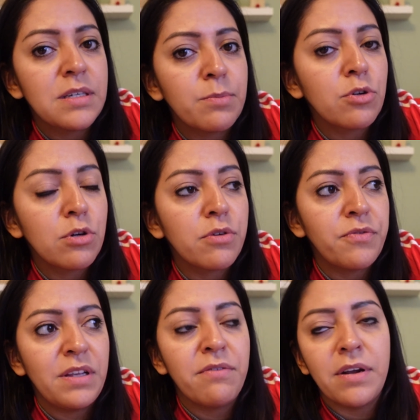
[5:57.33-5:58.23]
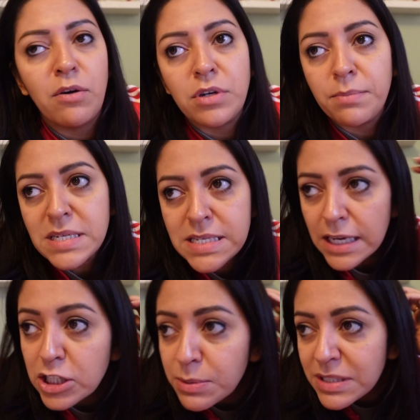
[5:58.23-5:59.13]
der braucht auch auf jeden Fall auch eine
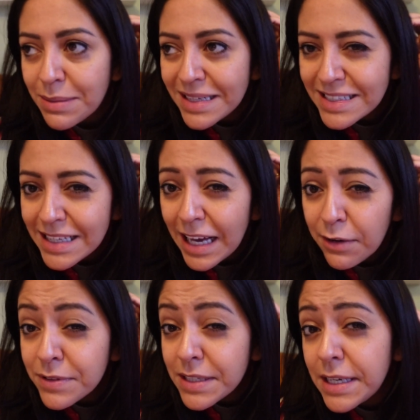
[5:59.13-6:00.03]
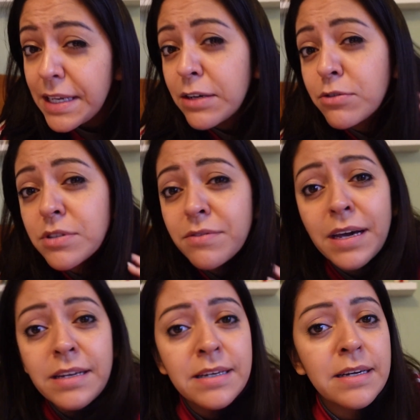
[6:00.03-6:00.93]
Massage mit seinem ganzen Krafttraining und so
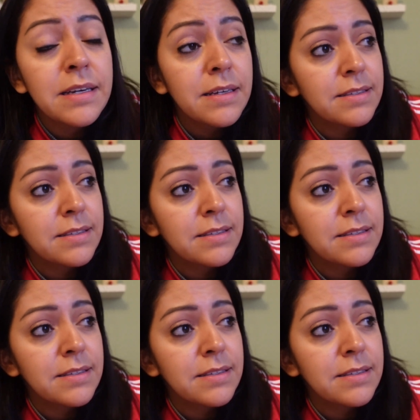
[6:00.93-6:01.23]
weiter.